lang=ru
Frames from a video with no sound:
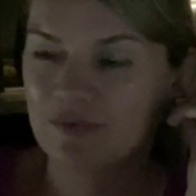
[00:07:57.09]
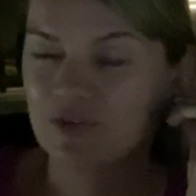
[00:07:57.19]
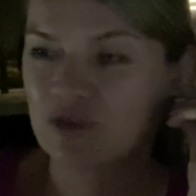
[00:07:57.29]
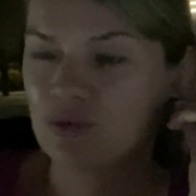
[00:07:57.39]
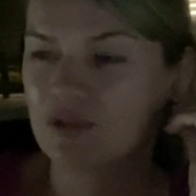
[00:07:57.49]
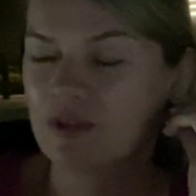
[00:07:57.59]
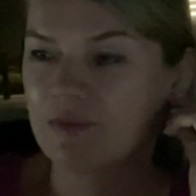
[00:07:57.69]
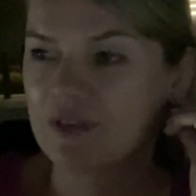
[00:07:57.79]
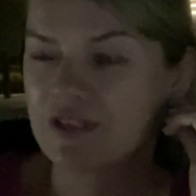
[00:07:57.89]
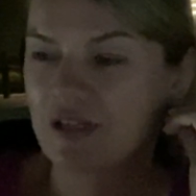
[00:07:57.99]
Че он там,
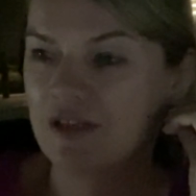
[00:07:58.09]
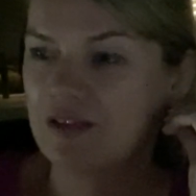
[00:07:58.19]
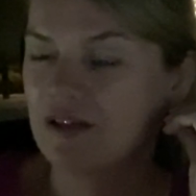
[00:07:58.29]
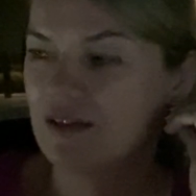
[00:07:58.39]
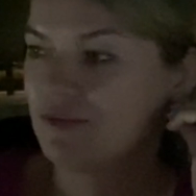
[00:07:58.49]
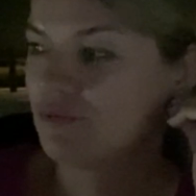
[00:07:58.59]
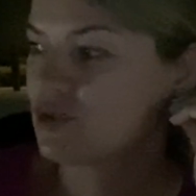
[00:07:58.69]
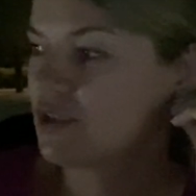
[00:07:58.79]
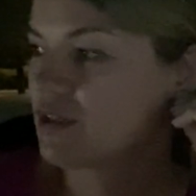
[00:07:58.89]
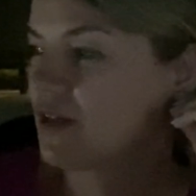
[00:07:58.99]
он стоит
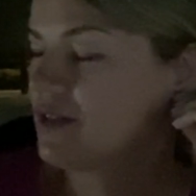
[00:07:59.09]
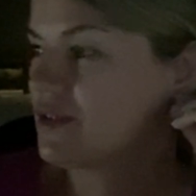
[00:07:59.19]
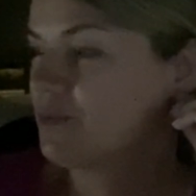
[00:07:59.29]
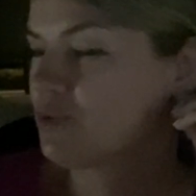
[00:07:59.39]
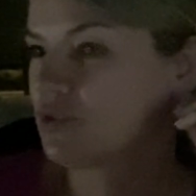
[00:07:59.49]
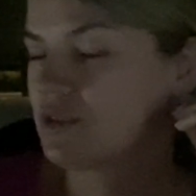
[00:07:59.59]
возле кассы, просто